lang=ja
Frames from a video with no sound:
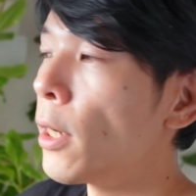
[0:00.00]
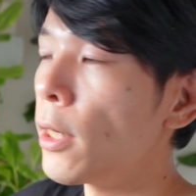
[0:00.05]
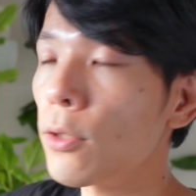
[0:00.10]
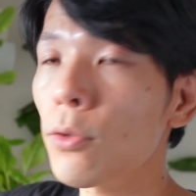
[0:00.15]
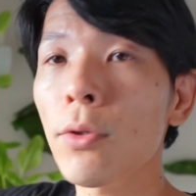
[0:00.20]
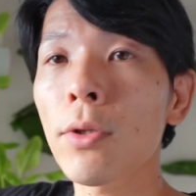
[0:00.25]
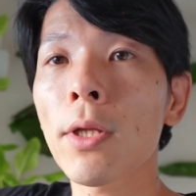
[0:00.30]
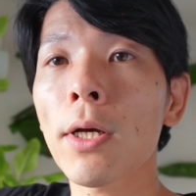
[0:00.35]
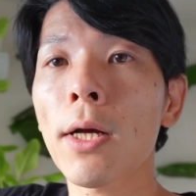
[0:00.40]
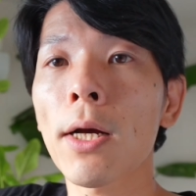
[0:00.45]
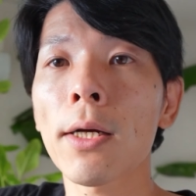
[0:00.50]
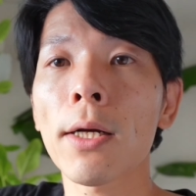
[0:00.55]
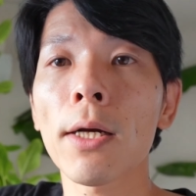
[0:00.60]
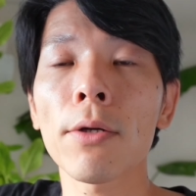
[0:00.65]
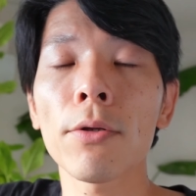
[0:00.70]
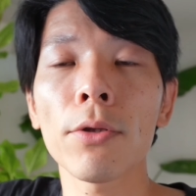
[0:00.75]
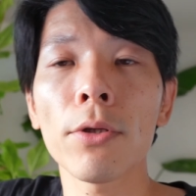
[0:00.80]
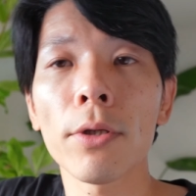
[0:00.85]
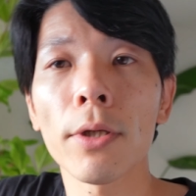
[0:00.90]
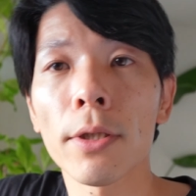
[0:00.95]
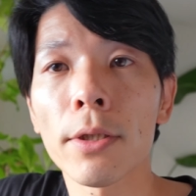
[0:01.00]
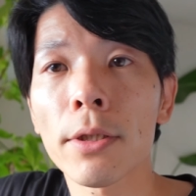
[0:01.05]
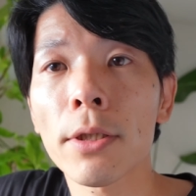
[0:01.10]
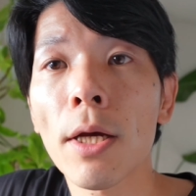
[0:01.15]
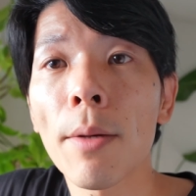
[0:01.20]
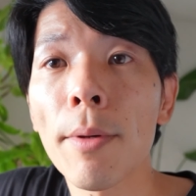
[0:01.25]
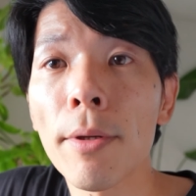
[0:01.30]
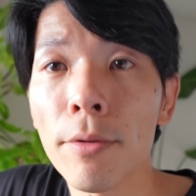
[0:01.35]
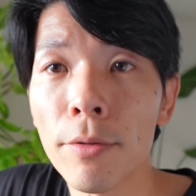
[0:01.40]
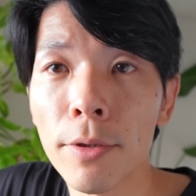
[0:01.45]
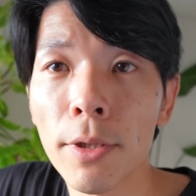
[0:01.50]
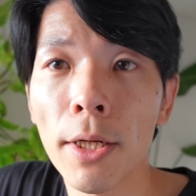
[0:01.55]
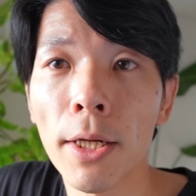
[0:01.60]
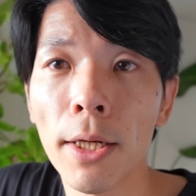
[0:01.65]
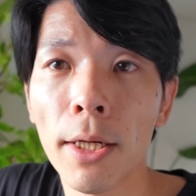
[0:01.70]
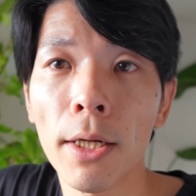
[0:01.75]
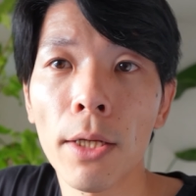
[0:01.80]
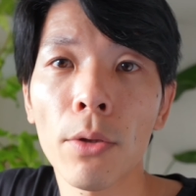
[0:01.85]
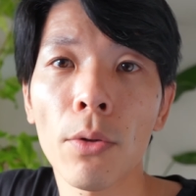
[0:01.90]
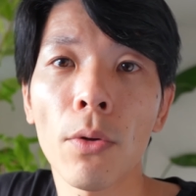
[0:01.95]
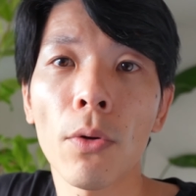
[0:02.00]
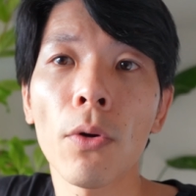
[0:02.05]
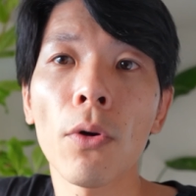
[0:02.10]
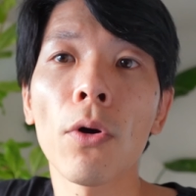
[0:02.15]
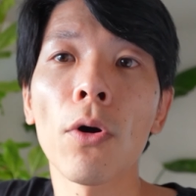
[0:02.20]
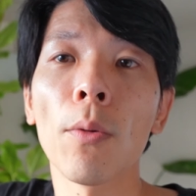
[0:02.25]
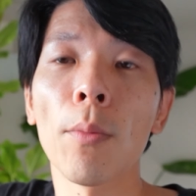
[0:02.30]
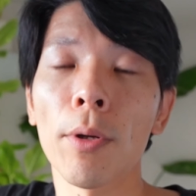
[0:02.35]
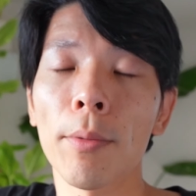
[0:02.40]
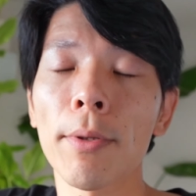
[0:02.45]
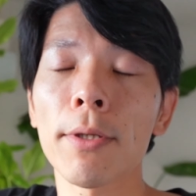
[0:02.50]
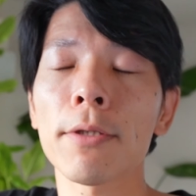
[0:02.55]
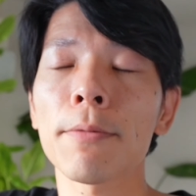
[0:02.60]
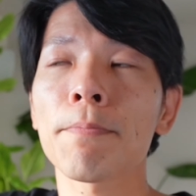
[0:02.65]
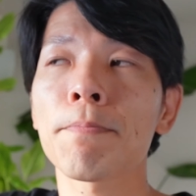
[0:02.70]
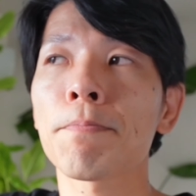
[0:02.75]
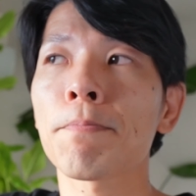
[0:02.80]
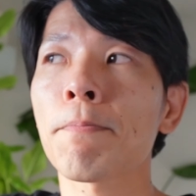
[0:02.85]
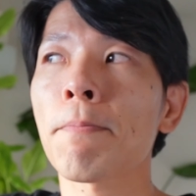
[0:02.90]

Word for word: そういった感覚っていうのがつかめるんじゃないかなと思います。